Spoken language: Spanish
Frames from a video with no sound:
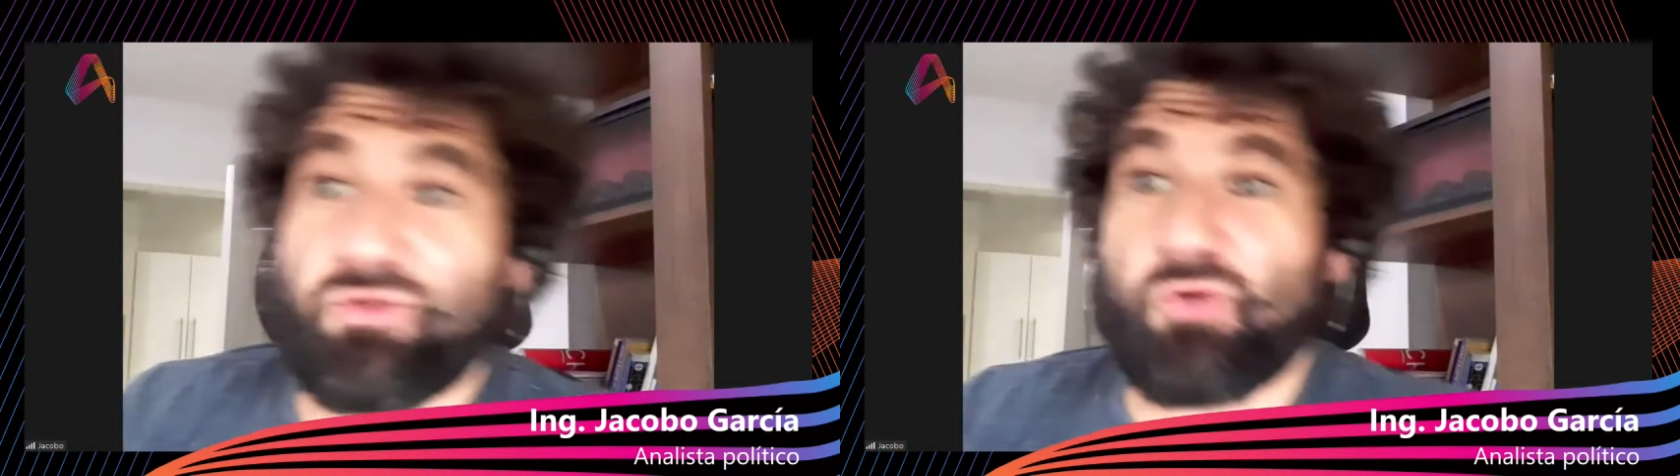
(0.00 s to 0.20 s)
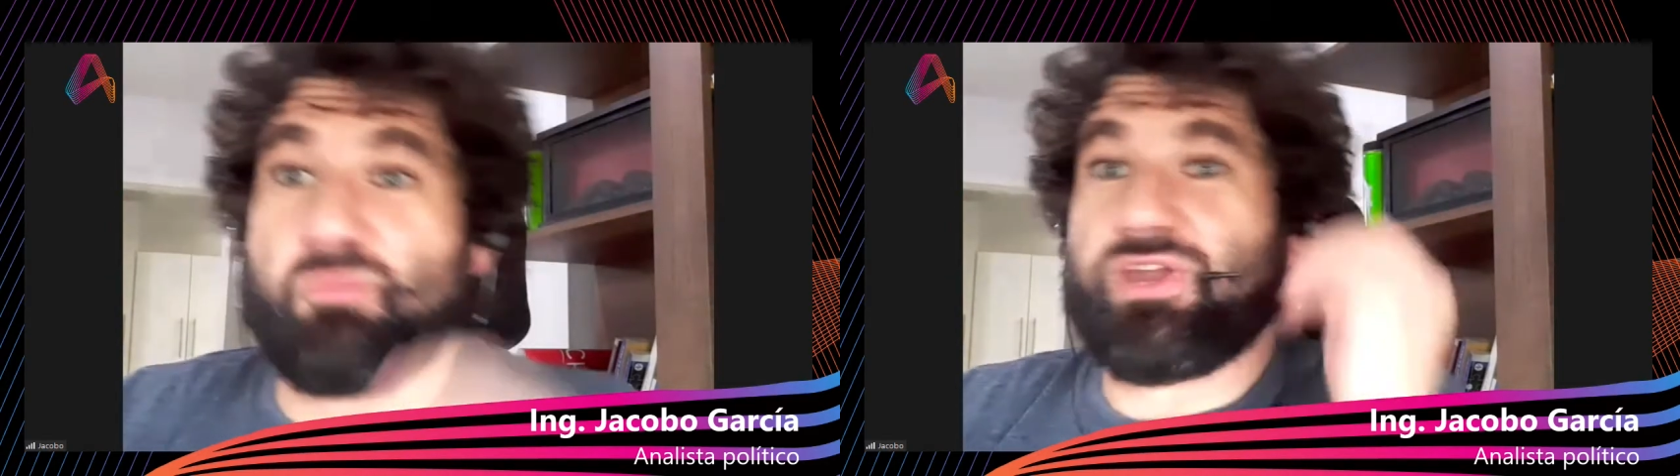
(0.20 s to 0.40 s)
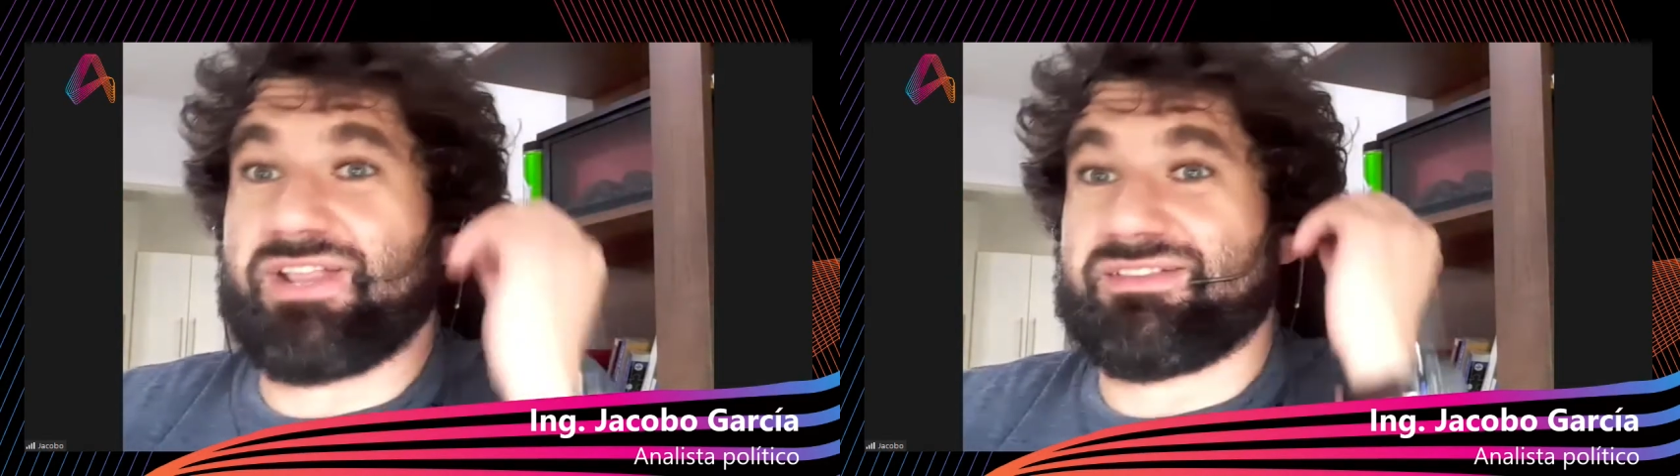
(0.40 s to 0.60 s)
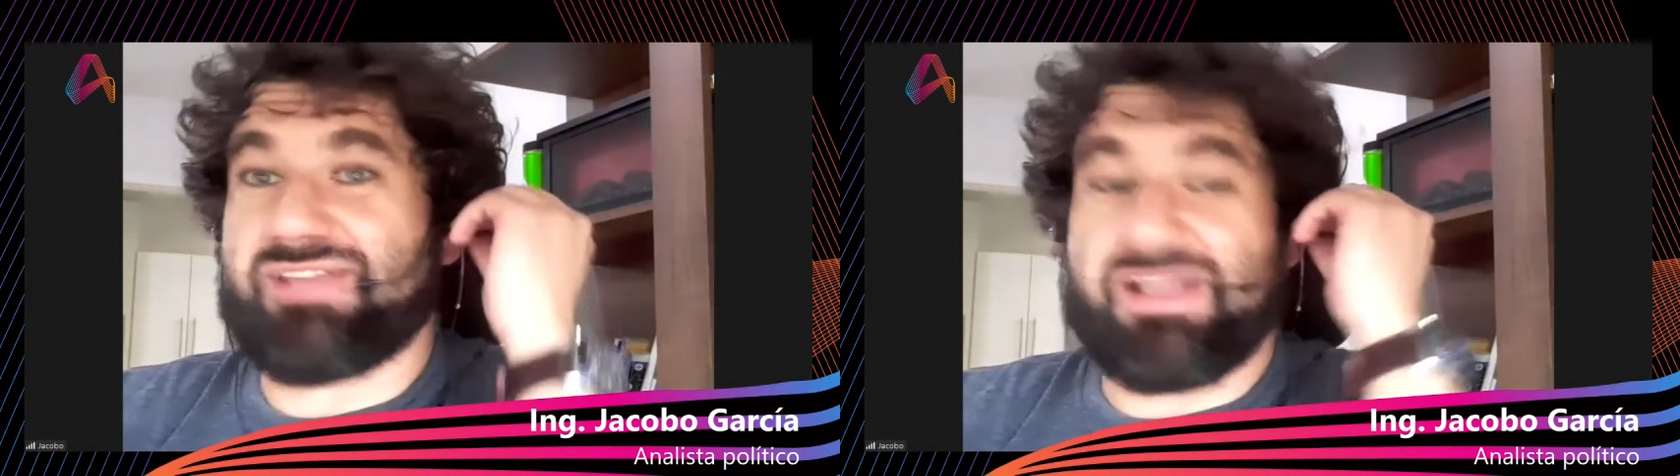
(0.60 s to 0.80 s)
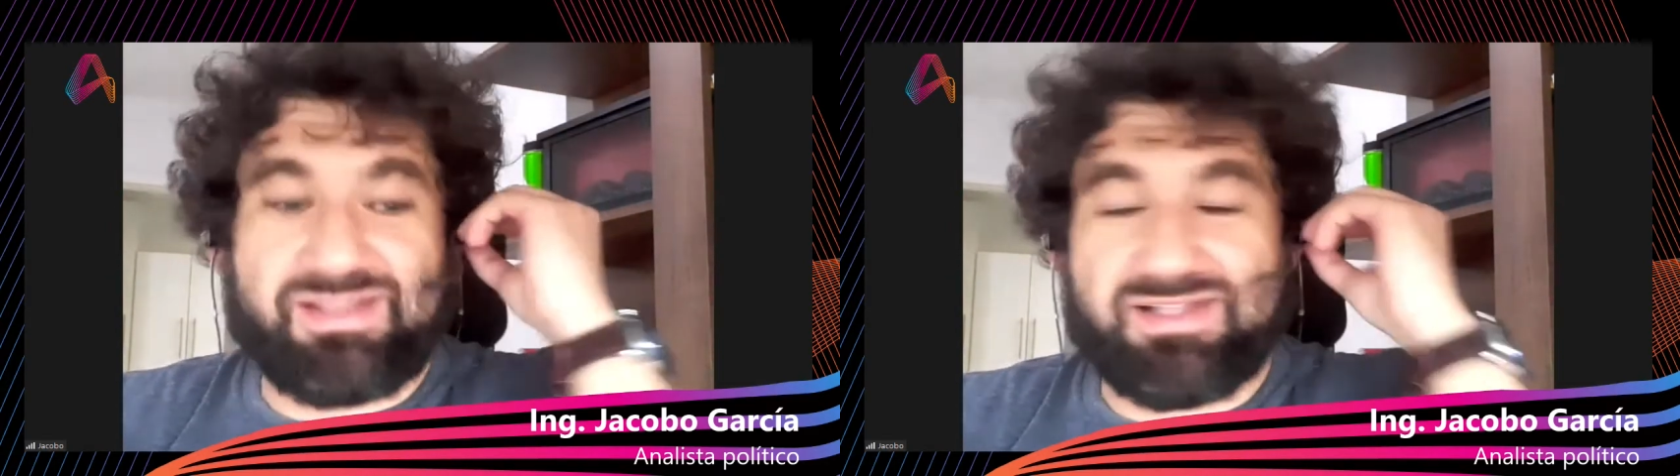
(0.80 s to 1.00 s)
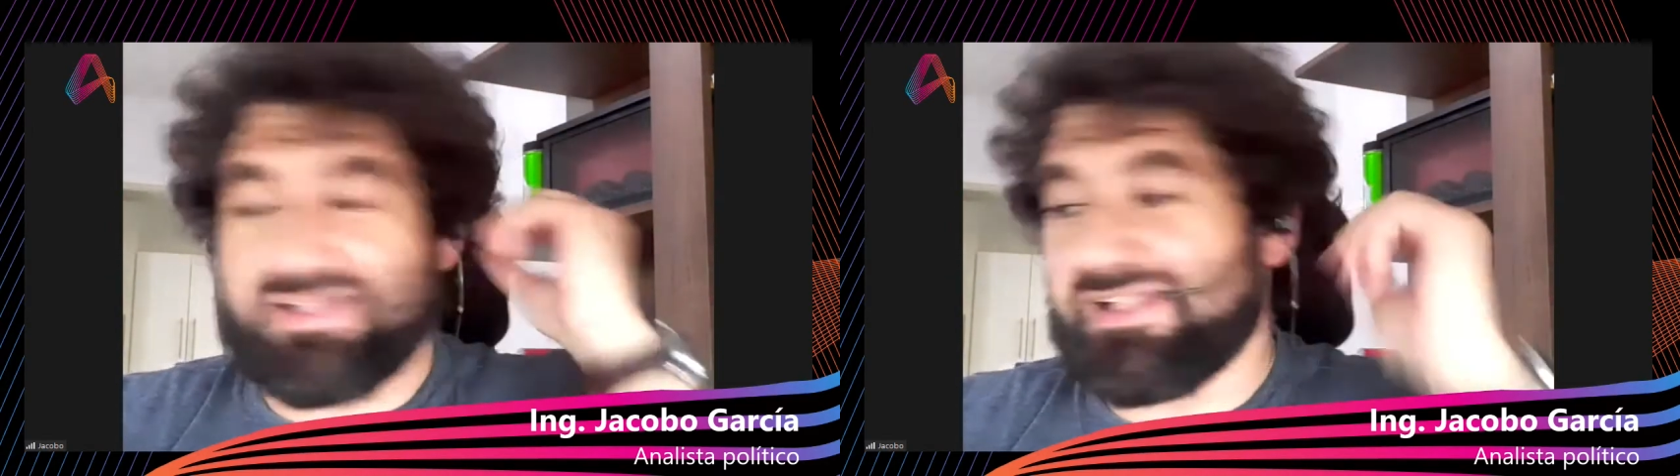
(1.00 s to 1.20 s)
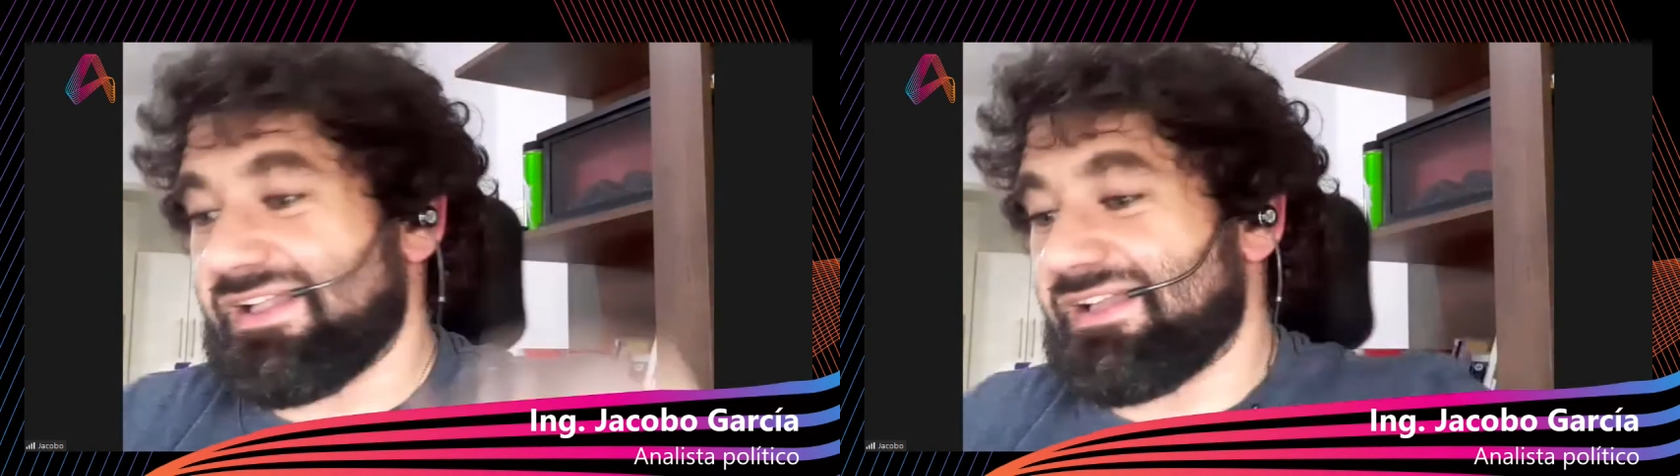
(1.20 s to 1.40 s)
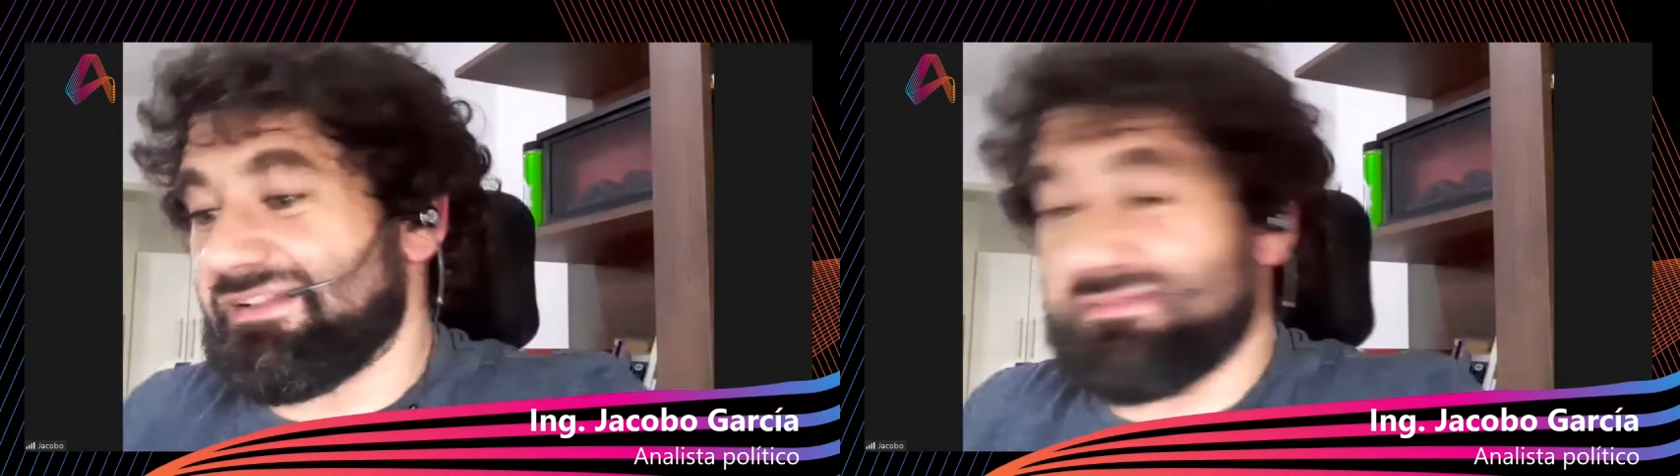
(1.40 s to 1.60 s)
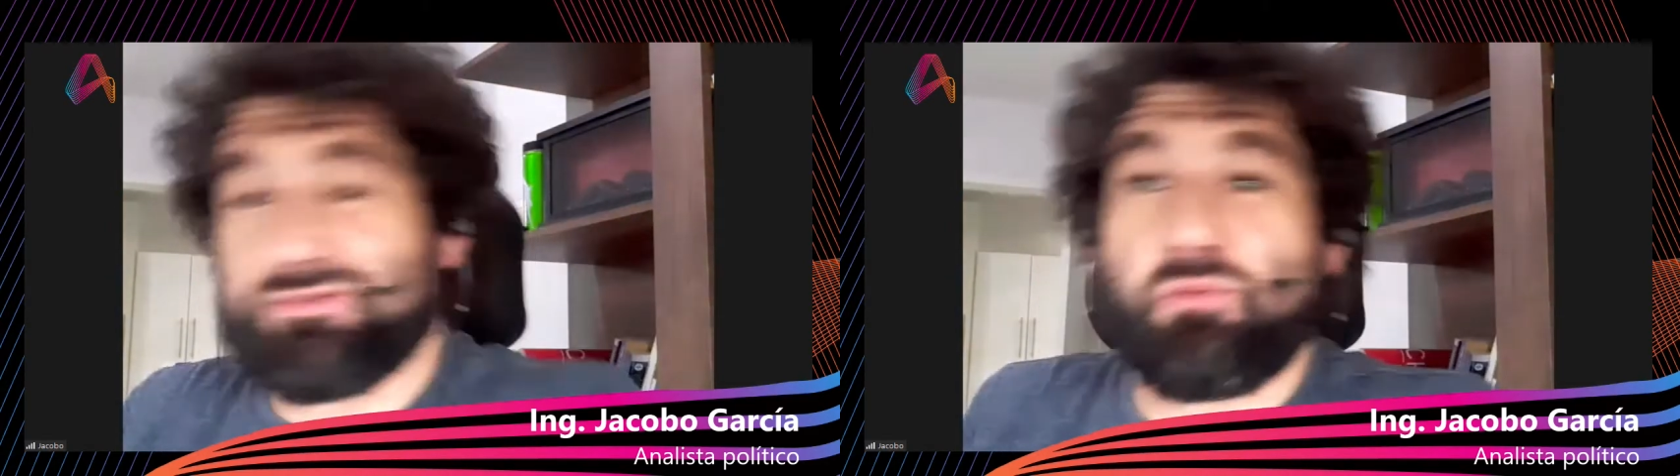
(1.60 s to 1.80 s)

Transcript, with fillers: comunitaria,